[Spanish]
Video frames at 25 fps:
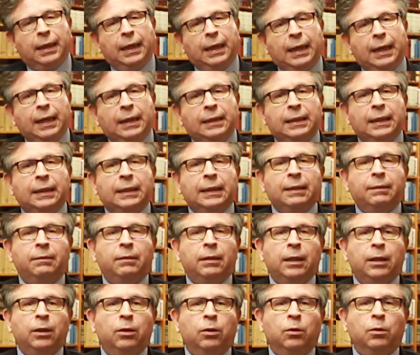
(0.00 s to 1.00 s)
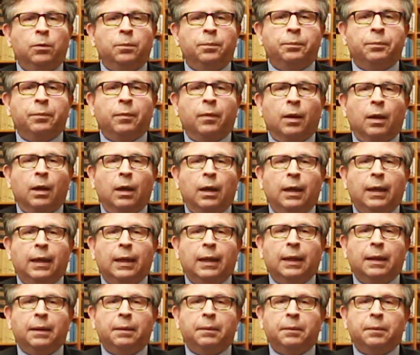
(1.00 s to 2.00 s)
En ese sentido,
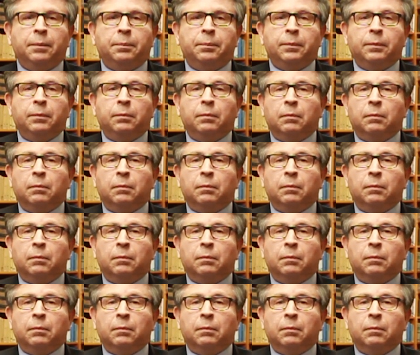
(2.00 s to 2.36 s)
eh,